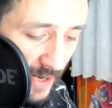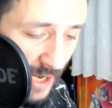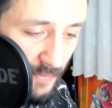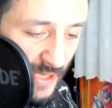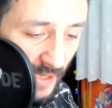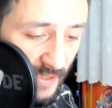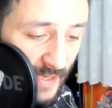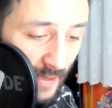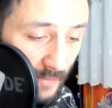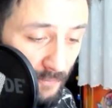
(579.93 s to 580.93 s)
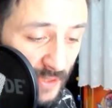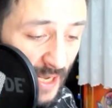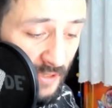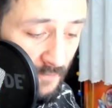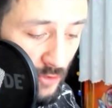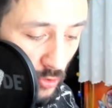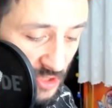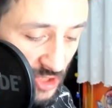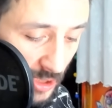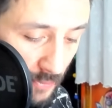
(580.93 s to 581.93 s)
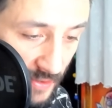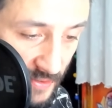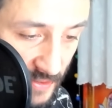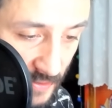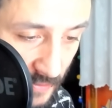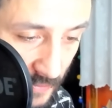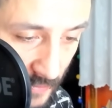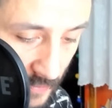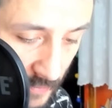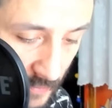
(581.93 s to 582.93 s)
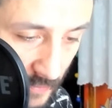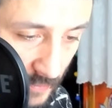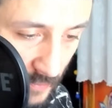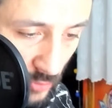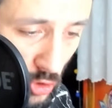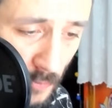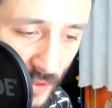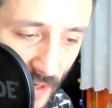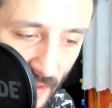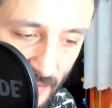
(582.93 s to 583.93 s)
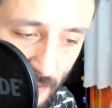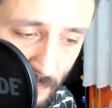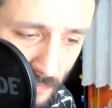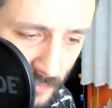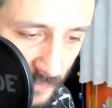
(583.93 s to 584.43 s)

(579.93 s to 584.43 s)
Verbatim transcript: Veya bir dahaki de bir dahaki videoda çıkabiliriz. Köprüden attım.